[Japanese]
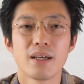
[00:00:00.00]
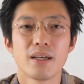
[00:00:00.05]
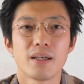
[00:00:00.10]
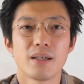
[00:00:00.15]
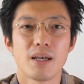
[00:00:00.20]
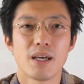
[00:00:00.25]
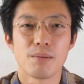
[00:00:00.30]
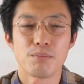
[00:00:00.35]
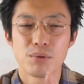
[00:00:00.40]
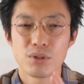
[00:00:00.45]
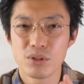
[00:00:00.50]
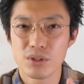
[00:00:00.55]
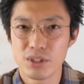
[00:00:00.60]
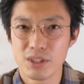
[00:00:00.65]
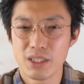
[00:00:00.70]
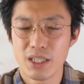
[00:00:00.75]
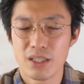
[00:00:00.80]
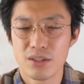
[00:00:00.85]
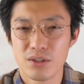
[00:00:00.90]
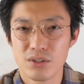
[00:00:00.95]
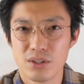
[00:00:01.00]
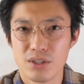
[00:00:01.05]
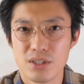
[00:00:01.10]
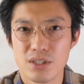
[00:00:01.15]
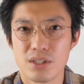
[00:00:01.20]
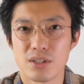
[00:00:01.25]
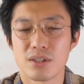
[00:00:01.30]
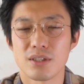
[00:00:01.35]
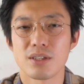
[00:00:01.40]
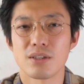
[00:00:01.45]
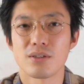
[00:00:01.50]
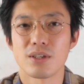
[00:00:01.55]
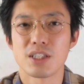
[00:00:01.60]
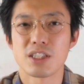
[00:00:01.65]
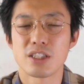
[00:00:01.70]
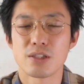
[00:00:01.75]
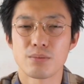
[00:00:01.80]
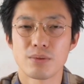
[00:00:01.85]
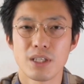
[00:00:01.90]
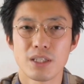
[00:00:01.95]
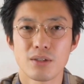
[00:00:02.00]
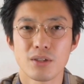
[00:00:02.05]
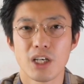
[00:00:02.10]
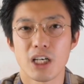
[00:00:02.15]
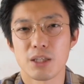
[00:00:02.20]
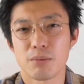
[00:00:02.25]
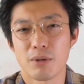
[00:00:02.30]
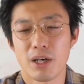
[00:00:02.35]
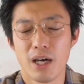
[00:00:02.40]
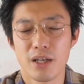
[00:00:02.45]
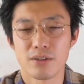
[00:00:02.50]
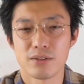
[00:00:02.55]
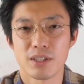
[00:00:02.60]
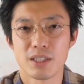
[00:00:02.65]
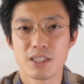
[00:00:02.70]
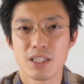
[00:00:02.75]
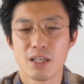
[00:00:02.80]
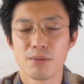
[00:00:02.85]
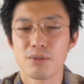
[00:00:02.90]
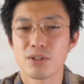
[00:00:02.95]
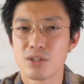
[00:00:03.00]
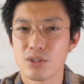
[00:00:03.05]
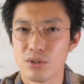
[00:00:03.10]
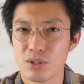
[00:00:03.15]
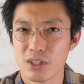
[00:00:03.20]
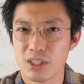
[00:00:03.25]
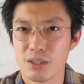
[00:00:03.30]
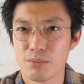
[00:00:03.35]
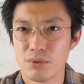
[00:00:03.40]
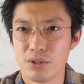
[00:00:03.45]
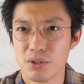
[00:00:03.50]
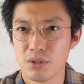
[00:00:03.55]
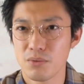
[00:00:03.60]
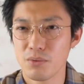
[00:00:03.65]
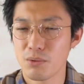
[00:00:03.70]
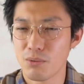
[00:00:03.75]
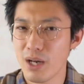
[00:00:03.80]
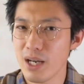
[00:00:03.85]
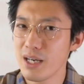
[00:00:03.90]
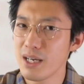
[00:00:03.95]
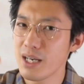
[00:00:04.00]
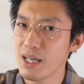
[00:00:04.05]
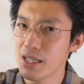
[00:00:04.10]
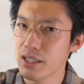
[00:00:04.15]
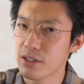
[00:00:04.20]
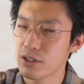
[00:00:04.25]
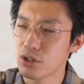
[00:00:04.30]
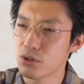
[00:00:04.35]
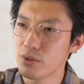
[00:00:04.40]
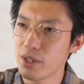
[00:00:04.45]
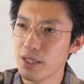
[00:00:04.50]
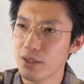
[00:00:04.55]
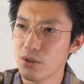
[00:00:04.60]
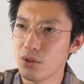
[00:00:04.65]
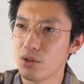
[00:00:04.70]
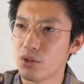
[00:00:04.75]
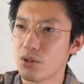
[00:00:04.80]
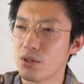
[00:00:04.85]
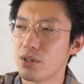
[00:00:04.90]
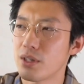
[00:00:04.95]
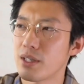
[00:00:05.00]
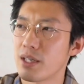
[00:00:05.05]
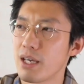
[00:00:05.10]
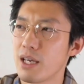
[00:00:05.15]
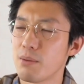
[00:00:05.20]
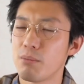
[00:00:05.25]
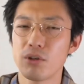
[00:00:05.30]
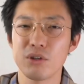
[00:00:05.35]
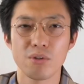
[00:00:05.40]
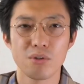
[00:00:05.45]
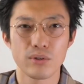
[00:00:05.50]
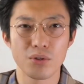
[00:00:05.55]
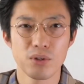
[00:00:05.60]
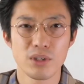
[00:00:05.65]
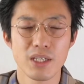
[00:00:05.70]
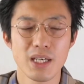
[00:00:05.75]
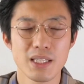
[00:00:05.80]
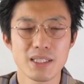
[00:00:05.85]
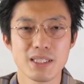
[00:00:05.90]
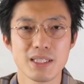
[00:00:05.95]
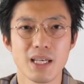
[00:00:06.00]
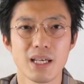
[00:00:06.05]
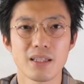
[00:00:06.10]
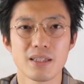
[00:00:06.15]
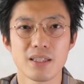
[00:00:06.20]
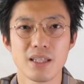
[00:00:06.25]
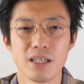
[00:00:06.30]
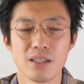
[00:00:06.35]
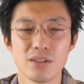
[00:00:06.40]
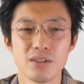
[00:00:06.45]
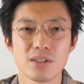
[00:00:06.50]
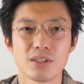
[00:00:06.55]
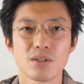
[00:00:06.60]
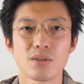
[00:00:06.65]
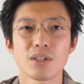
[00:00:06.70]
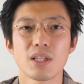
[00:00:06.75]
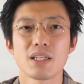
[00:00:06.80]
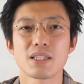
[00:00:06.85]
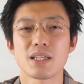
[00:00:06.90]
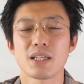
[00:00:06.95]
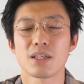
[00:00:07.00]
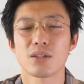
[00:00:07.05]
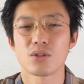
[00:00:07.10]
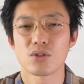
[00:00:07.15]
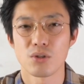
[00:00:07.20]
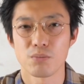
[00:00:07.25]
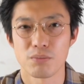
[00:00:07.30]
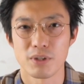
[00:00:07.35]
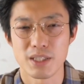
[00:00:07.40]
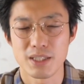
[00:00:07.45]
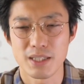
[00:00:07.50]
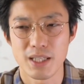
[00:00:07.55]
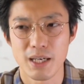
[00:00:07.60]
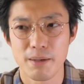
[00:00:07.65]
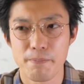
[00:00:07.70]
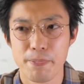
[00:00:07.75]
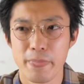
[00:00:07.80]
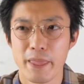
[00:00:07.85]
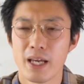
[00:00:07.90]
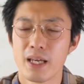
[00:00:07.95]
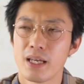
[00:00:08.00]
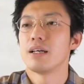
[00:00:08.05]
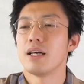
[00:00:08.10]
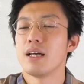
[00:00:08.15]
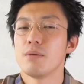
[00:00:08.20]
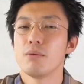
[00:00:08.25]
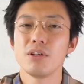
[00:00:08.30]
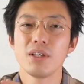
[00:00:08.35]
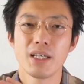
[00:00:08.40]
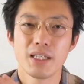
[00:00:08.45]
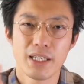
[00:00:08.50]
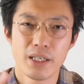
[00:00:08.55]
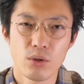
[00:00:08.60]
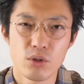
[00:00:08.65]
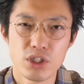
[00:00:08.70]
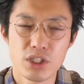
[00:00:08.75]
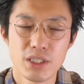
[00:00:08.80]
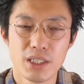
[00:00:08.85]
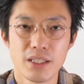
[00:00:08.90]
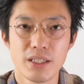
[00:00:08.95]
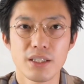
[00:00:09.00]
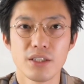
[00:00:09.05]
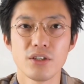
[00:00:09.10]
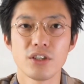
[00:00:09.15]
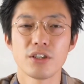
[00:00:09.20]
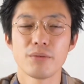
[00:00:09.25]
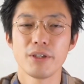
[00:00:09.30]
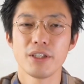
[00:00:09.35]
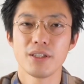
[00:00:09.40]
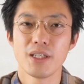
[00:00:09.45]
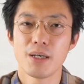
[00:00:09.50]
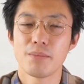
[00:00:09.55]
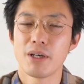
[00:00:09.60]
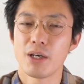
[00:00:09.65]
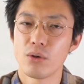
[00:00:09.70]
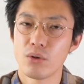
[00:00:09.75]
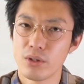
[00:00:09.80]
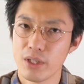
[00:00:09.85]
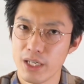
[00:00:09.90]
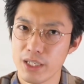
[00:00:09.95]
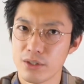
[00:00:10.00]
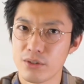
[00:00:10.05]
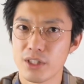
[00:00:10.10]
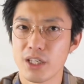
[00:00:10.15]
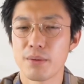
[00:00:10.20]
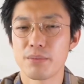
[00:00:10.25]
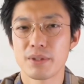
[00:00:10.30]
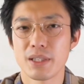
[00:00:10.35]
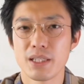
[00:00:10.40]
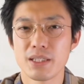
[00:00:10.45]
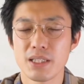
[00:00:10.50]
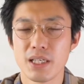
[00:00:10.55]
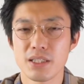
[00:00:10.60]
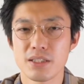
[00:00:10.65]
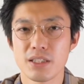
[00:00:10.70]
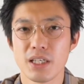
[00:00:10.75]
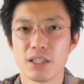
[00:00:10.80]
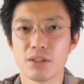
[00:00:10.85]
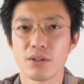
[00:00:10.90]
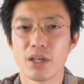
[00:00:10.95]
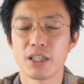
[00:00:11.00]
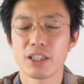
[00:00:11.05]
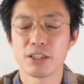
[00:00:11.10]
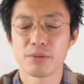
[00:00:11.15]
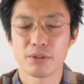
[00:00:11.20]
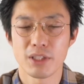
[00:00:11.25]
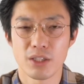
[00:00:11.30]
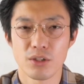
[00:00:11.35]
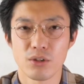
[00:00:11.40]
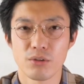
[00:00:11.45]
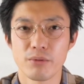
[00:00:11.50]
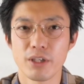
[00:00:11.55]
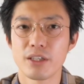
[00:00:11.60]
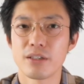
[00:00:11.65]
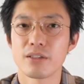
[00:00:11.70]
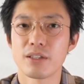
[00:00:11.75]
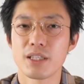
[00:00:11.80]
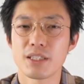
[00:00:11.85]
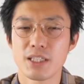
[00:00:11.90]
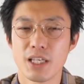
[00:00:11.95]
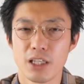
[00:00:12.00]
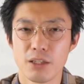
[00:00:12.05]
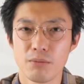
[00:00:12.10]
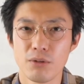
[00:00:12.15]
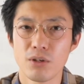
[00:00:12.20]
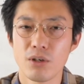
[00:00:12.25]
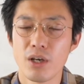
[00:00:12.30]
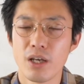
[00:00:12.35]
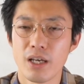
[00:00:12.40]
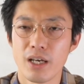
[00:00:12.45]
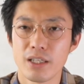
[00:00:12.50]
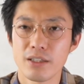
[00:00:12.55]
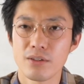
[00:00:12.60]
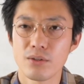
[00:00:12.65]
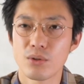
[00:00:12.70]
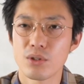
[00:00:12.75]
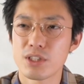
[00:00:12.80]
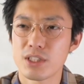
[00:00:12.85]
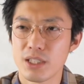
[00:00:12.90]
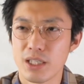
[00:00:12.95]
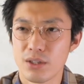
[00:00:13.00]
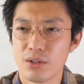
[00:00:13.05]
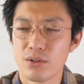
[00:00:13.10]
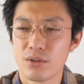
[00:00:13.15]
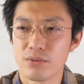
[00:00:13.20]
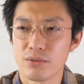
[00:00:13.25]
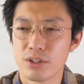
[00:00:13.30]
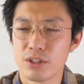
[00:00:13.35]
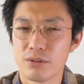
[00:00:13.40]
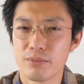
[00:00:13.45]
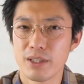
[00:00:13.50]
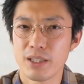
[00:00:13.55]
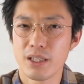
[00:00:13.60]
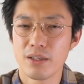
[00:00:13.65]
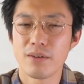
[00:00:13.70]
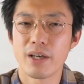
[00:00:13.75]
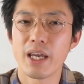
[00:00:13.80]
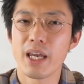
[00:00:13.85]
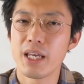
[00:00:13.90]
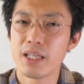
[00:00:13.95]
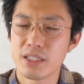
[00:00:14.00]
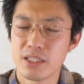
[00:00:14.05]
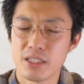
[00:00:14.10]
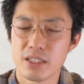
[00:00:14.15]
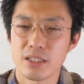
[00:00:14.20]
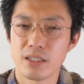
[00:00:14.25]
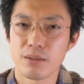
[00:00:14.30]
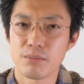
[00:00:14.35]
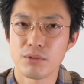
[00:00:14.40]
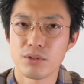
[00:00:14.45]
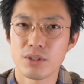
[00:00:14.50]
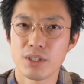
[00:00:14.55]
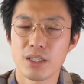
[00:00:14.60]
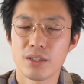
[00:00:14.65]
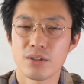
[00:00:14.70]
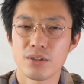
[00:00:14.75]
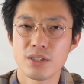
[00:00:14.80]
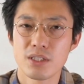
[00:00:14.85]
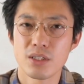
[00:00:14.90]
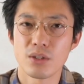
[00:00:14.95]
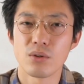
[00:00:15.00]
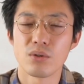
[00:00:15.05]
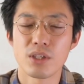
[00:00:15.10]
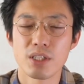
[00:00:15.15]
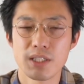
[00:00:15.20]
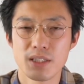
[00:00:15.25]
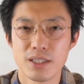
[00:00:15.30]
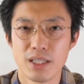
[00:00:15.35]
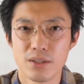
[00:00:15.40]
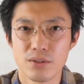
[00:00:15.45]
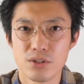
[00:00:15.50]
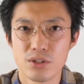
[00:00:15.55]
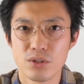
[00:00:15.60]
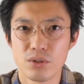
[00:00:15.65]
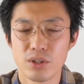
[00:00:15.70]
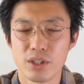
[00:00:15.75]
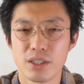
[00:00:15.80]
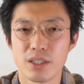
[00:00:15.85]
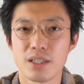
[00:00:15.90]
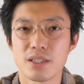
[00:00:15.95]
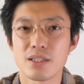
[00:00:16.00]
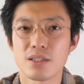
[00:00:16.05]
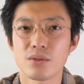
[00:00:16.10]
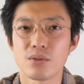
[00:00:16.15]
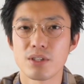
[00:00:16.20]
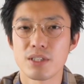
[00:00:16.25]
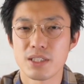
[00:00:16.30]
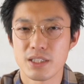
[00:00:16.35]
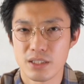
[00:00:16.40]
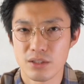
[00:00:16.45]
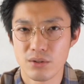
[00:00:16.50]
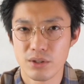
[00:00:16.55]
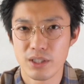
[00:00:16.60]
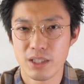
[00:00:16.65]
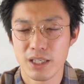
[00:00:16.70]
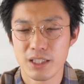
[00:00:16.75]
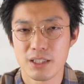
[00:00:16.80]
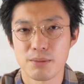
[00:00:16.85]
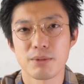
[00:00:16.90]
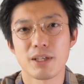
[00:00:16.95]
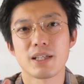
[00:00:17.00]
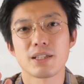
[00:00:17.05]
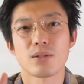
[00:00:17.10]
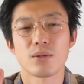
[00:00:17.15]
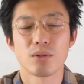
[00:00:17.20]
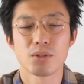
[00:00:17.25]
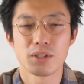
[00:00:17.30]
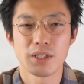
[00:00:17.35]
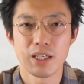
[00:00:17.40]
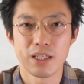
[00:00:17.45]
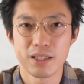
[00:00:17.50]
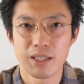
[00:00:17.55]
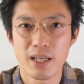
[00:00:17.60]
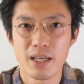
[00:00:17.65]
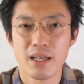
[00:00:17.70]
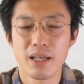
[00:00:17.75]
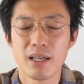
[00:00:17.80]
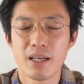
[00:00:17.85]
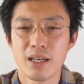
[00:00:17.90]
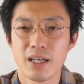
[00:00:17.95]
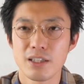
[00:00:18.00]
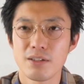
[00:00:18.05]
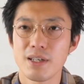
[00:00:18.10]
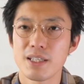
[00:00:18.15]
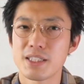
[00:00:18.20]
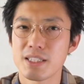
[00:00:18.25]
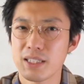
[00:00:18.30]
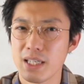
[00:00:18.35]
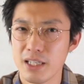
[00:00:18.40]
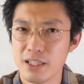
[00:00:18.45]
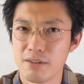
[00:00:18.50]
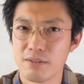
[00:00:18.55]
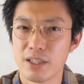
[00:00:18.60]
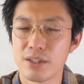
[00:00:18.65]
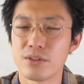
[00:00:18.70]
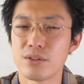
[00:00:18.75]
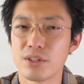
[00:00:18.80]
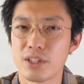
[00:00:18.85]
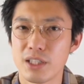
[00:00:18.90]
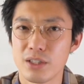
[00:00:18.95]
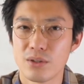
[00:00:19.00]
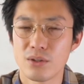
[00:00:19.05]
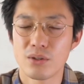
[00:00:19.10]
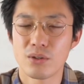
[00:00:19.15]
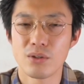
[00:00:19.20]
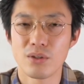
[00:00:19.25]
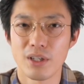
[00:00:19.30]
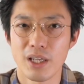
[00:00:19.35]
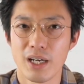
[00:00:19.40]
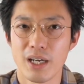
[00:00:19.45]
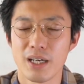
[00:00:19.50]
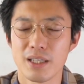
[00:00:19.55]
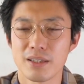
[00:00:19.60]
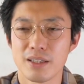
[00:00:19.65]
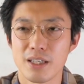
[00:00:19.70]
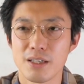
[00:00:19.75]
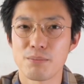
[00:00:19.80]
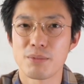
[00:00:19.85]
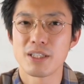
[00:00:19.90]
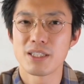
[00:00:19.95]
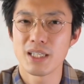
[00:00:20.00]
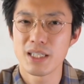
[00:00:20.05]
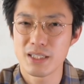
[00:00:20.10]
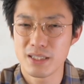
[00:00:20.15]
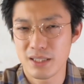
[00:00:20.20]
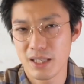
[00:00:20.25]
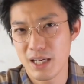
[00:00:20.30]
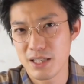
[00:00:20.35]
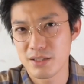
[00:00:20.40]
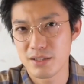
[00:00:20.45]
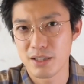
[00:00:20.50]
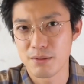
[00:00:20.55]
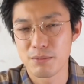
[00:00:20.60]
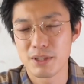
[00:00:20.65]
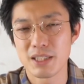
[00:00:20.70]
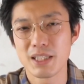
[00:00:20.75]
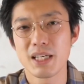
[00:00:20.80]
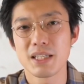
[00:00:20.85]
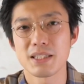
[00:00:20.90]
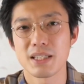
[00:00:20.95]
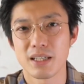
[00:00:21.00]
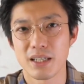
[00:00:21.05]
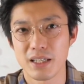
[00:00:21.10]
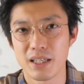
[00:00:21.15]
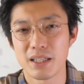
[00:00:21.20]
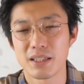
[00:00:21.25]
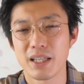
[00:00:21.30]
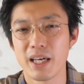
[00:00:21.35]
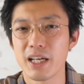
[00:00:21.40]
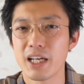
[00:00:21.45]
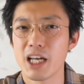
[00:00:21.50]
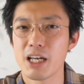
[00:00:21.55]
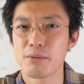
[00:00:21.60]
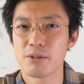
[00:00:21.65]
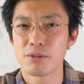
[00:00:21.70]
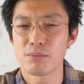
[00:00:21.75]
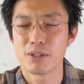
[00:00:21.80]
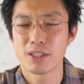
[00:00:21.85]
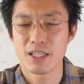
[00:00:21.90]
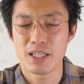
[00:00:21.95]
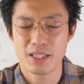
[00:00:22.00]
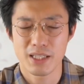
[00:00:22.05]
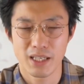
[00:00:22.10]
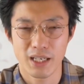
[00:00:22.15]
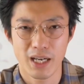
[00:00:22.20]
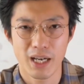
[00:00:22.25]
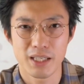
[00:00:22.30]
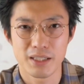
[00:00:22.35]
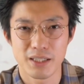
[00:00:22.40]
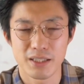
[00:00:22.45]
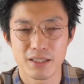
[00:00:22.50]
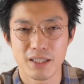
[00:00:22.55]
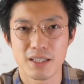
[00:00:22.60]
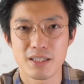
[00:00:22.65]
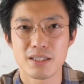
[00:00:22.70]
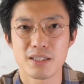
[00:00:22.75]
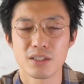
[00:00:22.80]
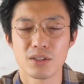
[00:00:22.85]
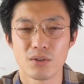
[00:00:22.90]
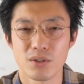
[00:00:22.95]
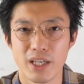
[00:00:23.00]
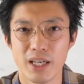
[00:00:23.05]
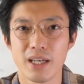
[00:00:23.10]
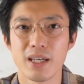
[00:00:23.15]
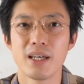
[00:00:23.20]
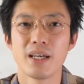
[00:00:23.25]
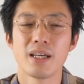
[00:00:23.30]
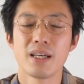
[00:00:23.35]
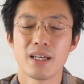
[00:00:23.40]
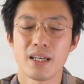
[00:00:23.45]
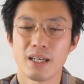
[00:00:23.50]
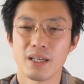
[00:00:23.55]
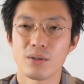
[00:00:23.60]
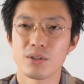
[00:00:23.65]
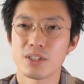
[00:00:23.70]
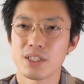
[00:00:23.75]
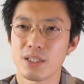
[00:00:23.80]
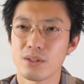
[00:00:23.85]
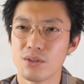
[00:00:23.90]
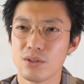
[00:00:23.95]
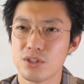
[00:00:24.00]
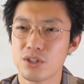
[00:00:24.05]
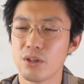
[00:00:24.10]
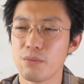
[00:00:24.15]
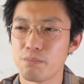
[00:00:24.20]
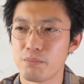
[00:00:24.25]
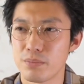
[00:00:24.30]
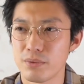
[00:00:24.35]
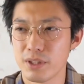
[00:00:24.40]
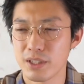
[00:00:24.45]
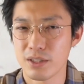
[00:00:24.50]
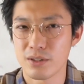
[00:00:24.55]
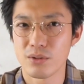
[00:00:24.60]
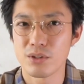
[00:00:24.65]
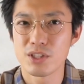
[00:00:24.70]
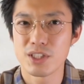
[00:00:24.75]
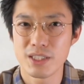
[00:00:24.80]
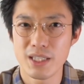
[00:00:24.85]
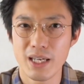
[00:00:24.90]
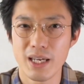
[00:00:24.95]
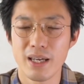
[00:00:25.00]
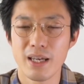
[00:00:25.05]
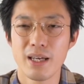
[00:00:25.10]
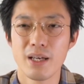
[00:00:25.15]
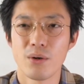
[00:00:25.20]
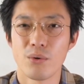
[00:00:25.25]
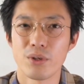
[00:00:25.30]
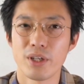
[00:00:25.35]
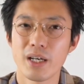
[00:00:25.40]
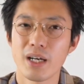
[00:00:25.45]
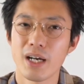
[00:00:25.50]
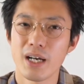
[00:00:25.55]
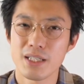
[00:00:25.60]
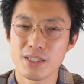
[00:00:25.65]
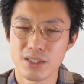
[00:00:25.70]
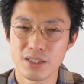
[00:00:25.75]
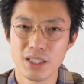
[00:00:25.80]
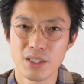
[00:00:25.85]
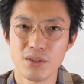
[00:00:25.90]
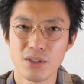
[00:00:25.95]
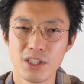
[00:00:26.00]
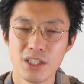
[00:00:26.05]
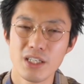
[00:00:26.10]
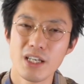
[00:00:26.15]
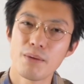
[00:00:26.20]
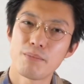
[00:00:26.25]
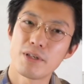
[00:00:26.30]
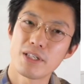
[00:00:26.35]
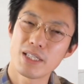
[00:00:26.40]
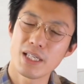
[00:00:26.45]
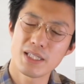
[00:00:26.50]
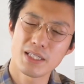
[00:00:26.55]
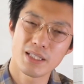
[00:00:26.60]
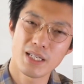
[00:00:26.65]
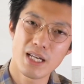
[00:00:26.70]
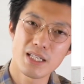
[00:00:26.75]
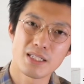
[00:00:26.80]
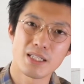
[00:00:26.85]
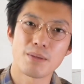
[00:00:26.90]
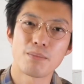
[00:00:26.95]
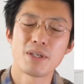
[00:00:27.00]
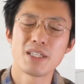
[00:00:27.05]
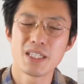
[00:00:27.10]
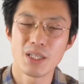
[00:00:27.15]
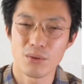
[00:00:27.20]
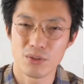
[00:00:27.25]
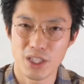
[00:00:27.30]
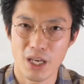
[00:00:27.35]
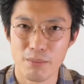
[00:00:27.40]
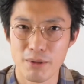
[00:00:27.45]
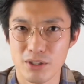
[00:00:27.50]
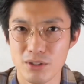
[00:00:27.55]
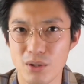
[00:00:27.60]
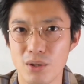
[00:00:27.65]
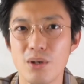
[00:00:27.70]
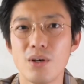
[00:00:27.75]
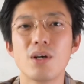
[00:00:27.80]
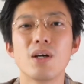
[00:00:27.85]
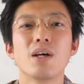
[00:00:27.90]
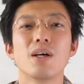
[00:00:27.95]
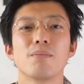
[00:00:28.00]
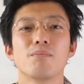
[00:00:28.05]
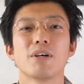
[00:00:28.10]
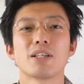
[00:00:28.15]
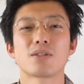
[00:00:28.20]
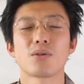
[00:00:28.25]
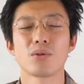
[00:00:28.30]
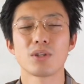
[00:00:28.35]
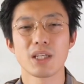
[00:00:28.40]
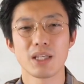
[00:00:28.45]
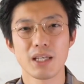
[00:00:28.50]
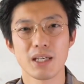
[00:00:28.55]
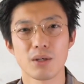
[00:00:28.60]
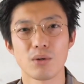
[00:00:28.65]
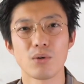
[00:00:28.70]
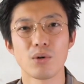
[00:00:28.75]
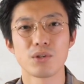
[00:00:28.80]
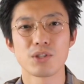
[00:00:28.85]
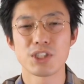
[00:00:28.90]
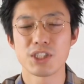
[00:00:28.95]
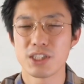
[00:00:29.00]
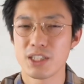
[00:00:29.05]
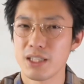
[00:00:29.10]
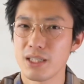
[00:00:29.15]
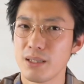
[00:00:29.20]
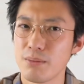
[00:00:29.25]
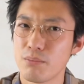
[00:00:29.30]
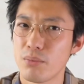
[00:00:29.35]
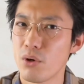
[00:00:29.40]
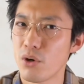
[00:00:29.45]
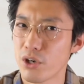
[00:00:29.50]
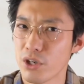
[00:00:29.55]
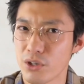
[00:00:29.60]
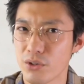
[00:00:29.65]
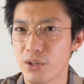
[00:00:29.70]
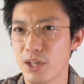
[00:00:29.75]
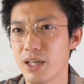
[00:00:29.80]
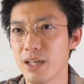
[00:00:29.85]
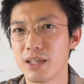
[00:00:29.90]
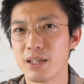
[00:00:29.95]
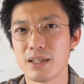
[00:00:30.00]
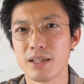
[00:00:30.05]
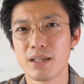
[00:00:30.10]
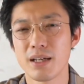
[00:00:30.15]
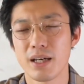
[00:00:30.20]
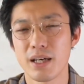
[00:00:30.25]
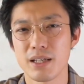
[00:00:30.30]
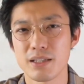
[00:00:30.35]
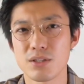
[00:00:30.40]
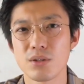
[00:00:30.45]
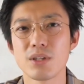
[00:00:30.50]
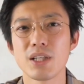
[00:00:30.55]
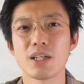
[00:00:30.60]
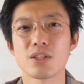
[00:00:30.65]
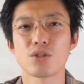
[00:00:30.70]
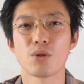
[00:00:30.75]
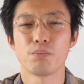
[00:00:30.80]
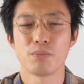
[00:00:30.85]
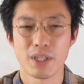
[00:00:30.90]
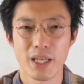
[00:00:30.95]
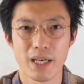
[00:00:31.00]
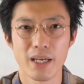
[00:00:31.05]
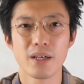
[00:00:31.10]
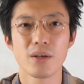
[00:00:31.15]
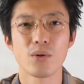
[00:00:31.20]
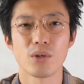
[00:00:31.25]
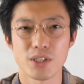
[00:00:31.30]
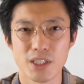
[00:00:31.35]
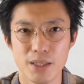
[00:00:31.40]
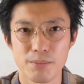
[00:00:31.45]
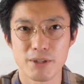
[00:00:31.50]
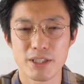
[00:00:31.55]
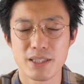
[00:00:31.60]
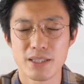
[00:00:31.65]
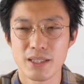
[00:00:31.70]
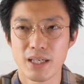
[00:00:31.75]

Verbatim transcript: えー、ビューティー&ユースっていうのは渋谷とかにもあるんですけども、そういったものよりもワンランク上のものを取り扱っている、そんなセレクトショップですね。えー、僕がね個人的によく見るのは、まあ、オーラリーとキャプテンサンシャインのアイテムなどを見るんですけども、あとはこちらの有名なのは H ビューティー&ユースのオリジナルの商品がすごい質のいいアイテムが揃っていて、あとは地下には古着のコーナーがあったり、ピザスライスっていうピザ屋さんがね、代官山のピザ屋さんが入っていたりするので、えー、こちらのショッピングをしてお腹が空いた時にはピザスライスでピザを食べると、まあ、そんなねこうシティボーイのねそんなショップでございます。